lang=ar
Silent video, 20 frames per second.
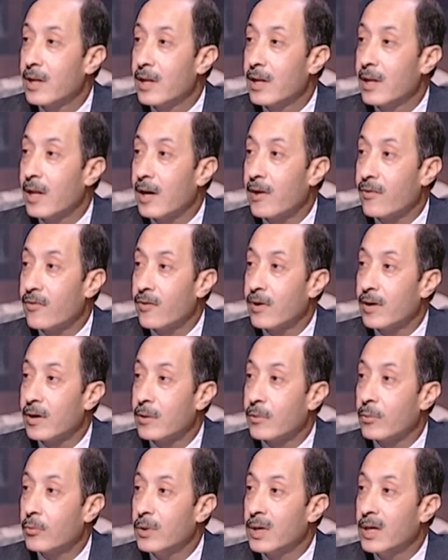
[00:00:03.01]

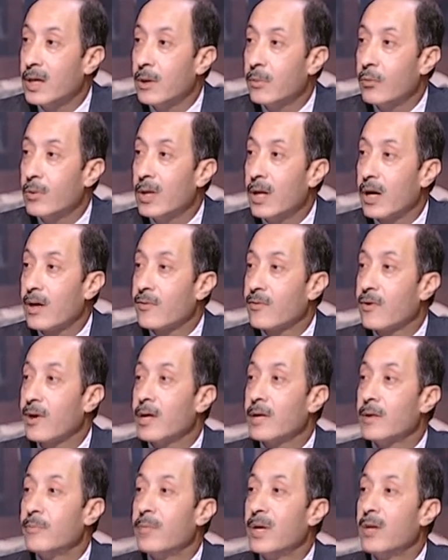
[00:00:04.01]
الآثار
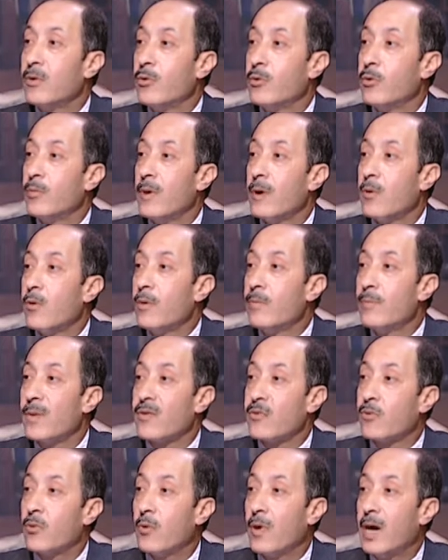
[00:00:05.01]
والآثار المنهوبة
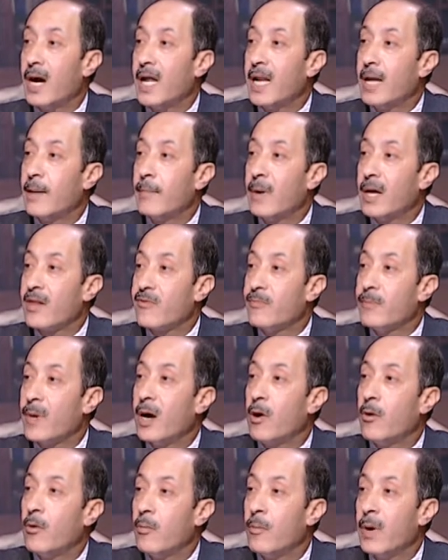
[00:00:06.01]
والمسروقة على
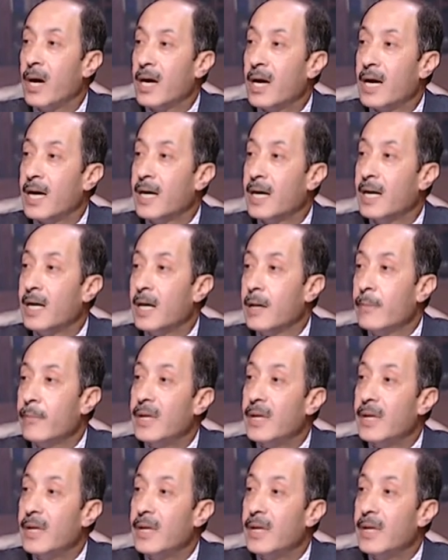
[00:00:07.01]
مسمع ومرأة